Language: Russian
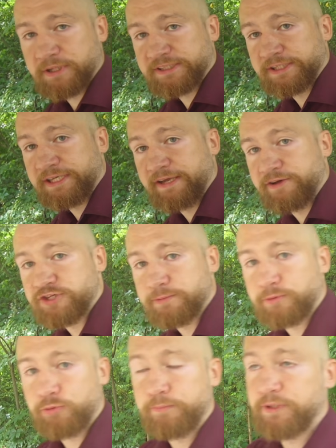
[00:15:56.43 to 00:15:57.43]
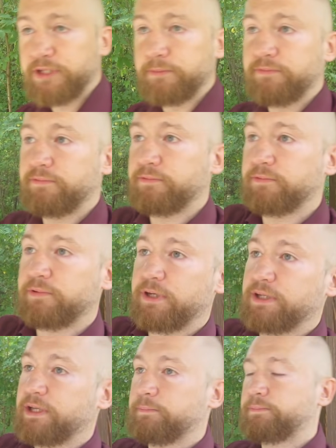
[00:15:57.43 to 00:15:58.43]
Марцинкевичем, убитым,
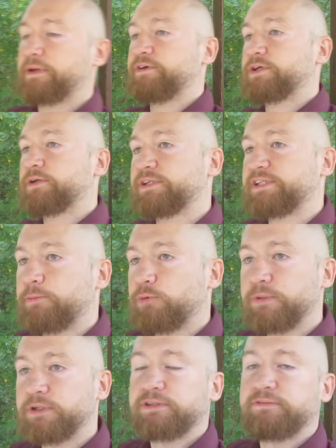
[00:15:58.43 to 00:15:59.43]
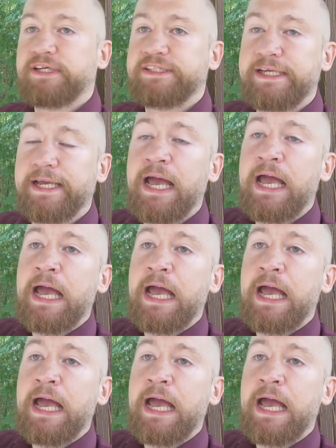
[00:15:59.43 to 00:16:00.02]
или там сам убился в России.